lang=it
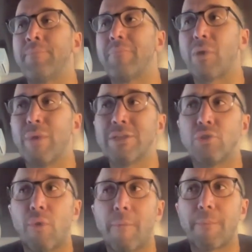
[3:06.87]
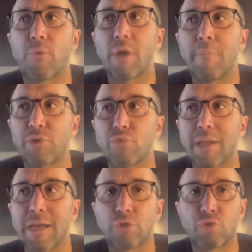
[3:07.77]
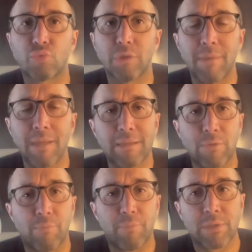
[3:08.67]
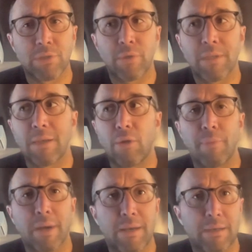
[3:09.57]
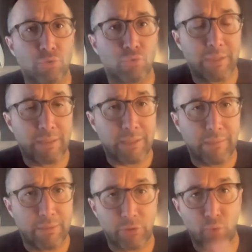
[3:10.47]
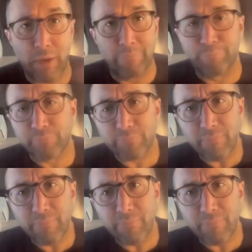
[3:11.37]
Ma questo non ha pregiudicato assolutamente la comprensione dell'opera nella sua, nella sua